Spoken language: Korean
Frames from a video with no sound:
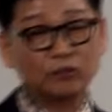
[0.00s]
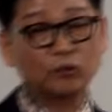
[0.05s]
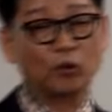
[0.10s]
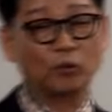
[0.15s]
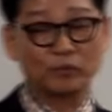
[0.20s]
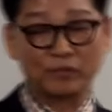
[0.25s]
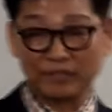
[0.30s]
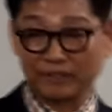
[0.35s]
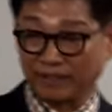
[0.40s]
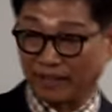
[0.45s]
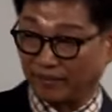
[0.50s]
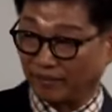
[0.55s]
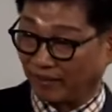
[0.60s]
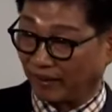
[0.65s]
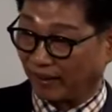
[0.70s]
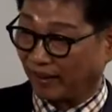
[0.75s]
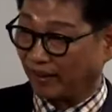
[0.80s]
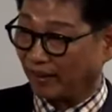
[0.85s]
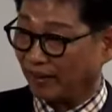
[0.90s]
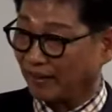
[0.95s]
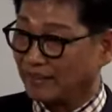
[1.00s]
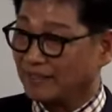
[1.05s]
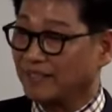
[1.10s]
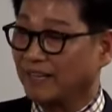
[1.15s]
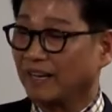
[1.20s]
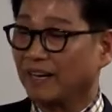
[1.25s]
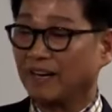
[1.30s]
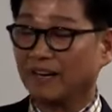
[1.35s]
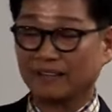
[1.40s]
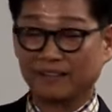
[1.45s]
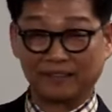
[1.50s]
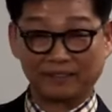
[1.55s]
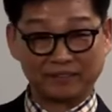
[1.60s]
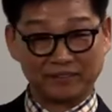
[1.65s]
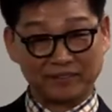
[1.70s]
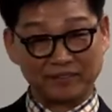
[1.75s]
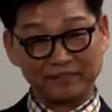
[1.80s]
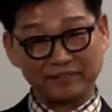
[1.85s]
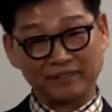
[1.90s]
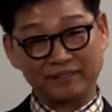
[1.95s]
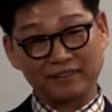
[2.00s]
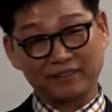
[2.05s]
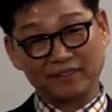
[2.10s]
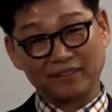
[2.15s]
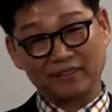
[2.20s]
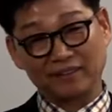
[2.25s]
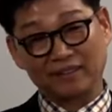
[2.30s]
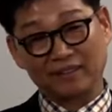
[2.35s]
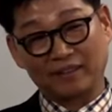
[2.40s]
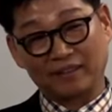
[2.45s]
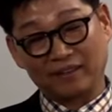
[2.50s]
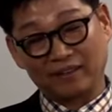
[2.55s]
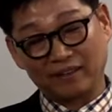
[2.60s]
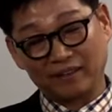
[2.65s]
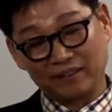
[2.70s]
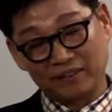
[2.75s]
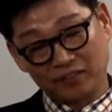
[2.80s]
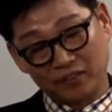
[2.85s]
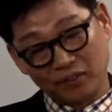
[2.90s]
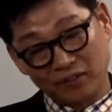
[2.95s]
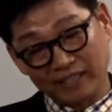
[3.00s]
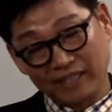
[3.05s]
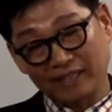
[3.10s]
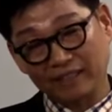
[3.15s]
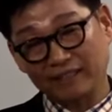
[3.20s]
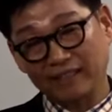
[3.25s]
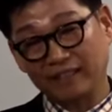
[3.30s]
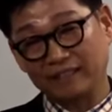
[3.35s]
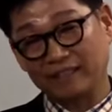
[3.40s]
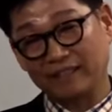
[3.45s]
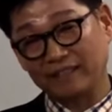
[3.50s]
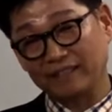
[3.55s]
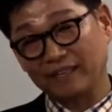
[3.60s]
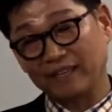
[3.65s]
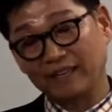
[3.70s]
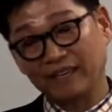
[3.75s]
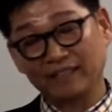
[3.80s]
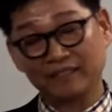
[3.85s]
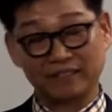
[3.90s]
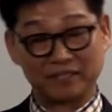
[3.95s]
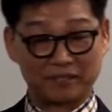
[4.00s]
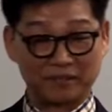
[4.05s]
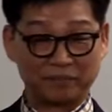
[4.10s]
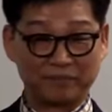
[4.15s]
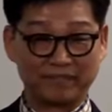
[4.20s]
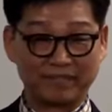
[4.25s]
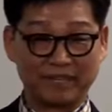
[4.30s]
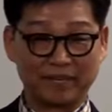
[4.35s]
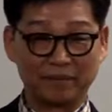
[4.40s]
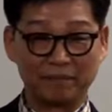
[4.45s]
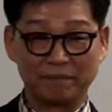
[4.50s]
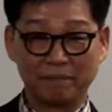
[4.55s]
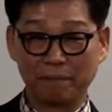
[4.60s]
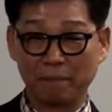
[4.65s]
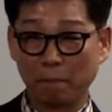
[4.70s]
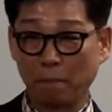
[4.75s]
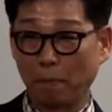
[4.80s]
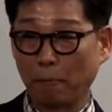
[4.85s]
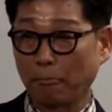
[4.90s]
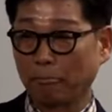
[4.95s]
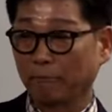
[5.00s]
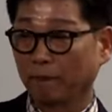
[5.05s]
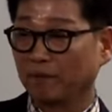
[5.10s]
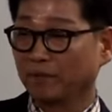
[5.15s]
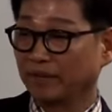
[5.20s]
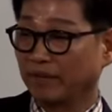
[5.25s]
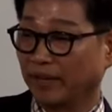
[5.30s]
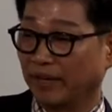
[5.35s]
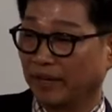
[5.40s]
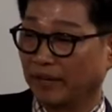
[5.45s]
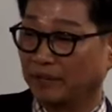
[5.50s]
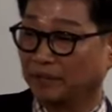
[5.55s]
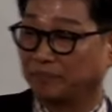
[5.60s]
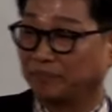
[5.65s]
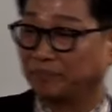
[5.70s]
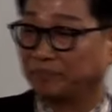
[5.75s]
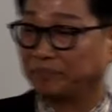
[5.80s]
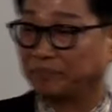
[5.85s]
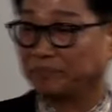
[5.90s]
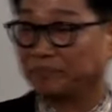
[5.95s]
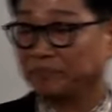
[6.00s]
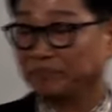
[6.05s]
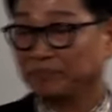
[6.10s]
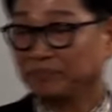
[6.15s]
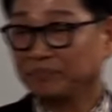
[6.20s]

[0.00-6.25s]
이익도 없을 텐데 이 생각을 했던 어, 초창기의 제 생각이었습니다. 근데